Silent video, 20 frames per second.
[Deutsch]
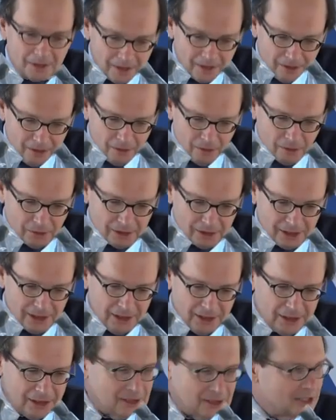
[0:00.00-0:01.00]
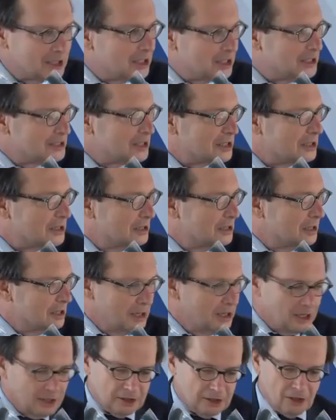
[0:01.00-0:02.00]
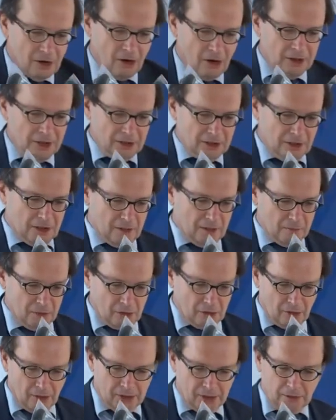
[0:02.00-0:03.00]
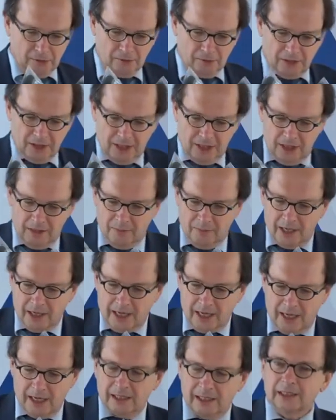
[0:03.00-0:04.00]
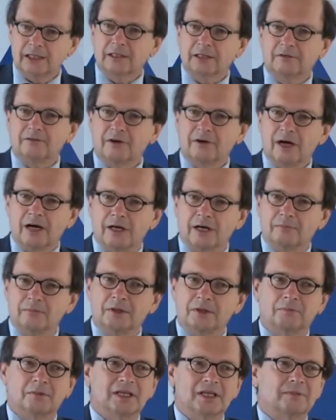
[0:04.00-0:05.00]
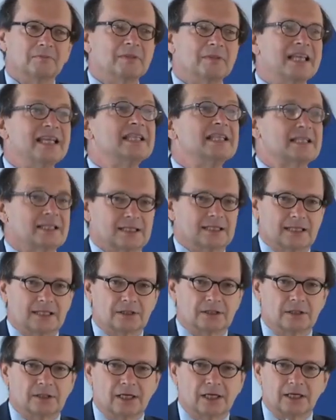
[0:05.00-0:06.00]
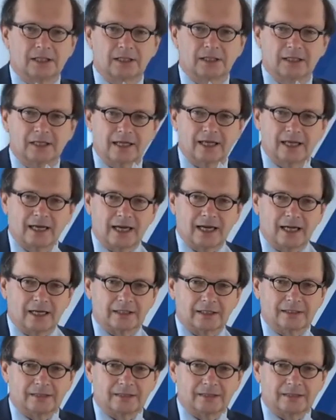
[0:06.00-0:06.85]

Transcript: Und dritte These, die heutige Bedeutung der EMAK liegt vor allem in ihrem internationalen Charakter.